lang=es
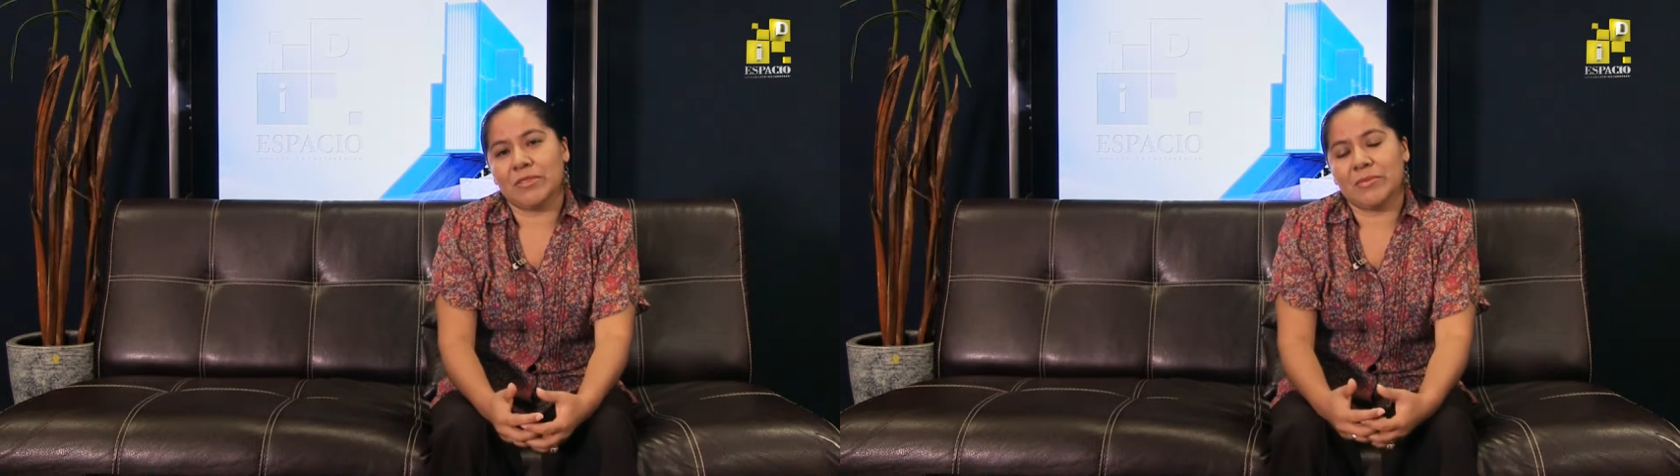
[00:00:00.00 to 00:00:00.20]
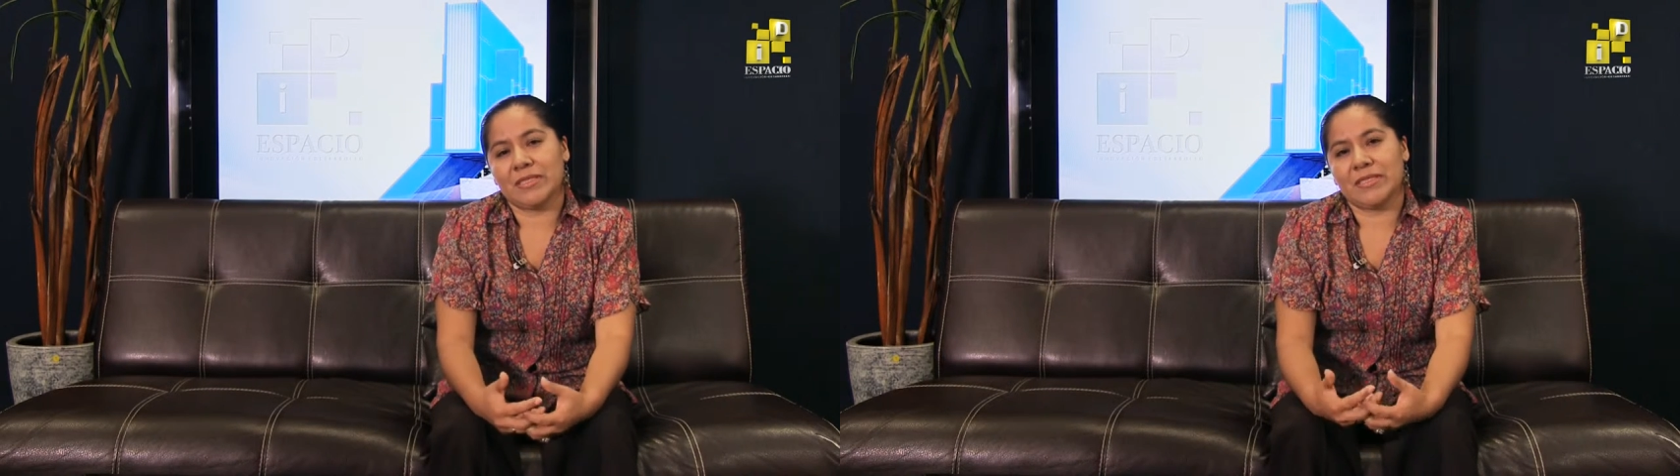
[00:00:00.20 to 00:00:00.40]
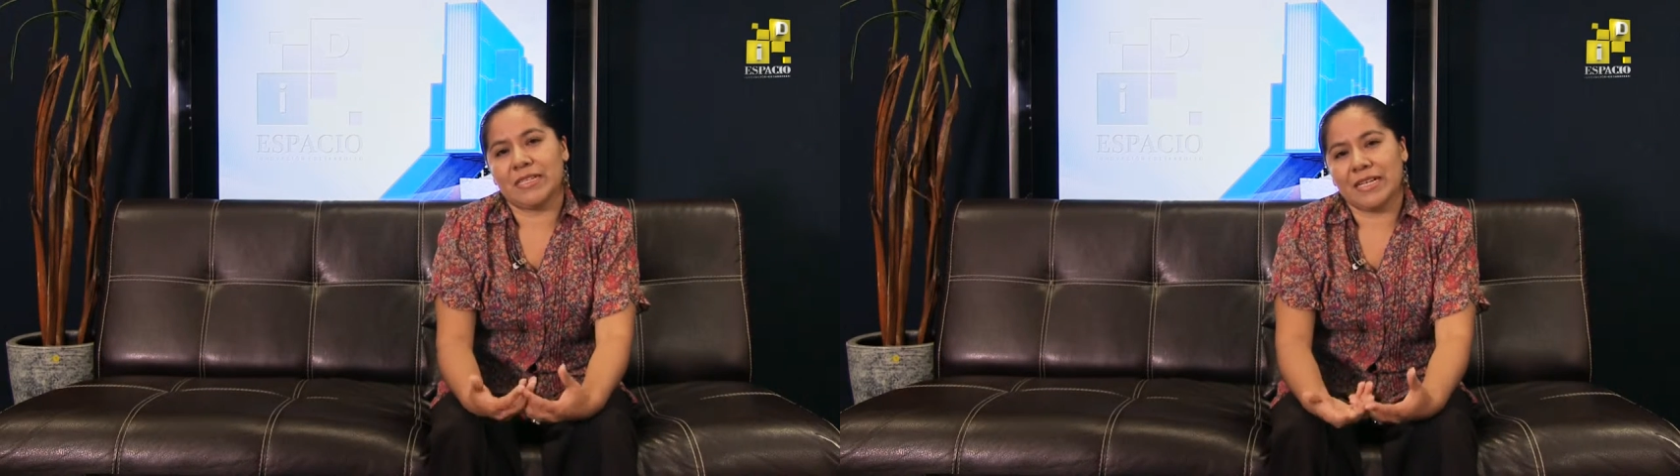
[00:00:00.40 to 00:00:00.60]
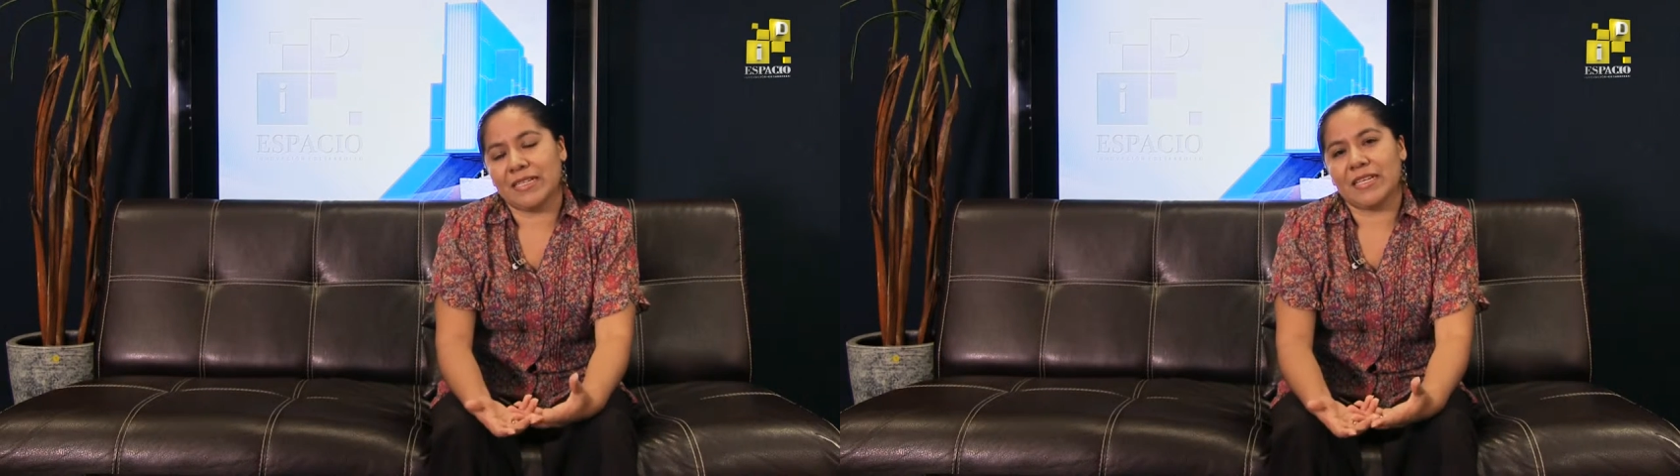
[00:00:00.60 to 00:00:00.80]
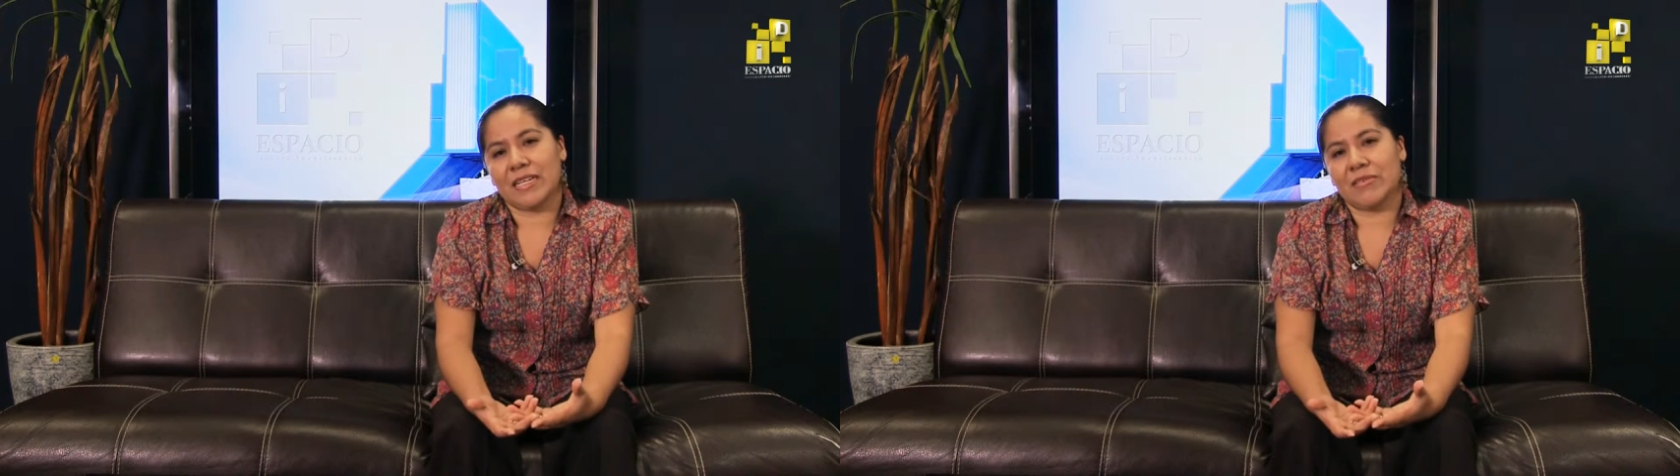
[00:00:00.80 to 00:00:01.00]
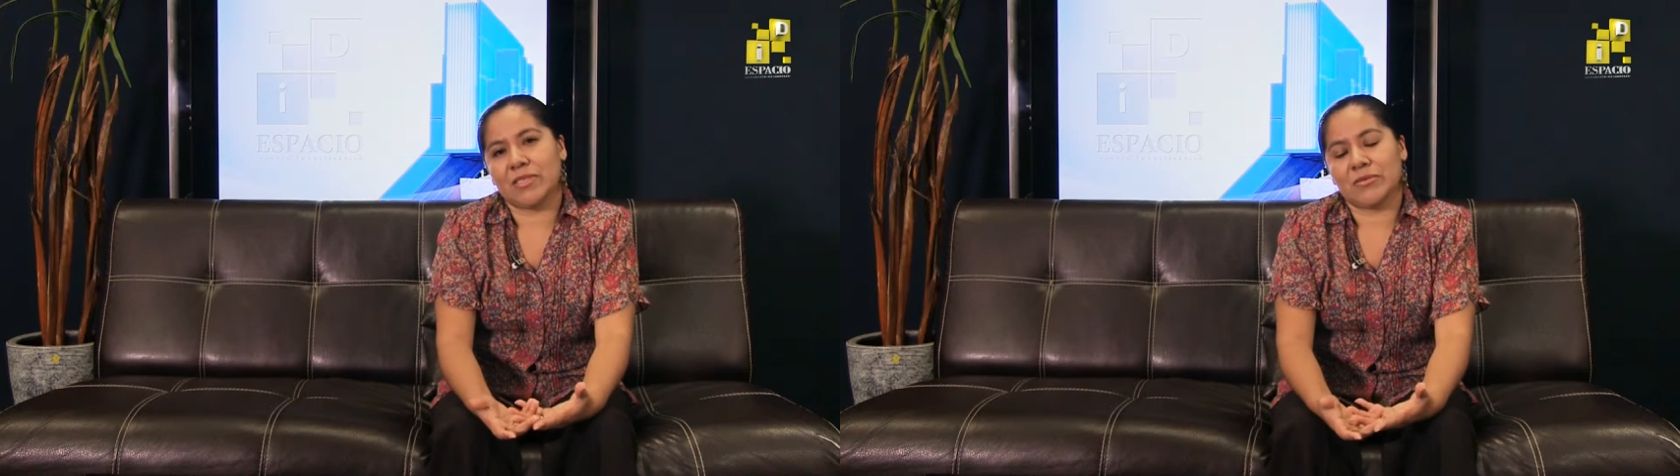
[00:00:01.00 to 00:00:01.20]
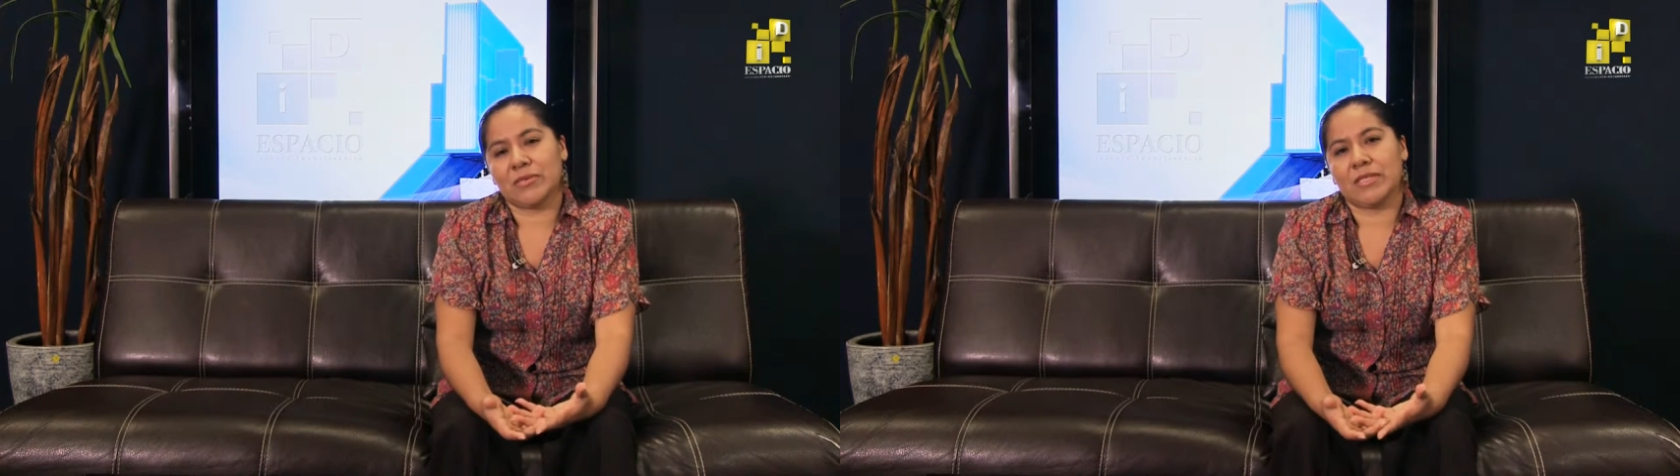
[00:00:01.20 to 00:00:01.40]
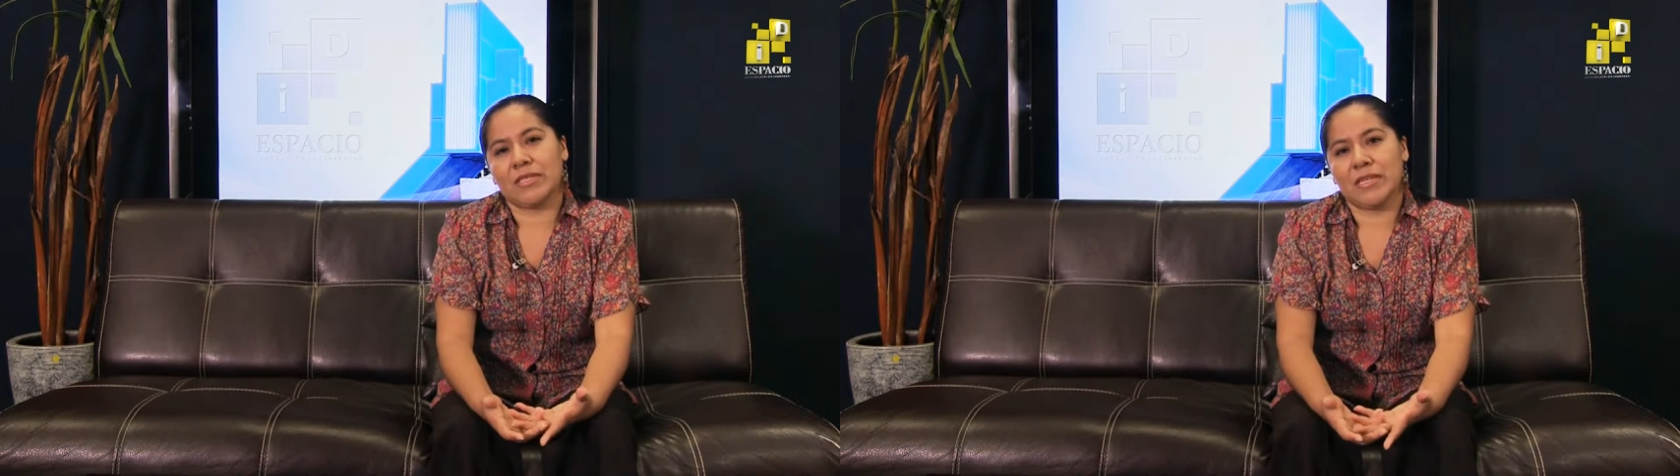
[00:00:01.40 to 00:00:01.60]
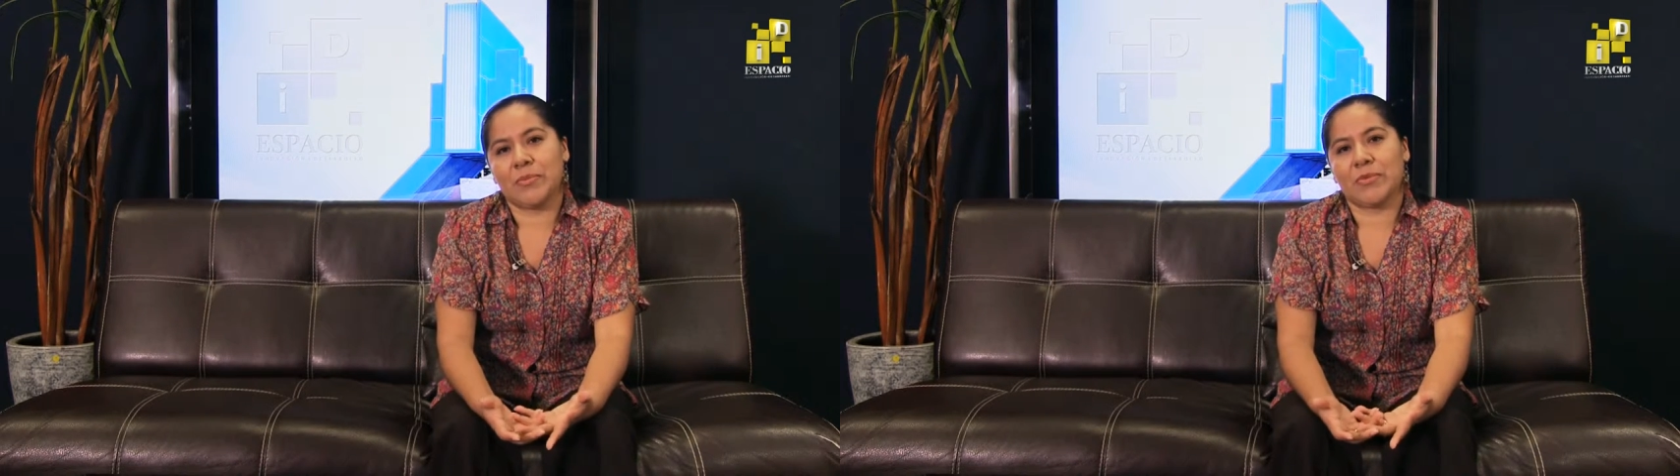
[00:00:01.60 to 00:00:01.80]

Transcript: investigar qué era lo que sucedía,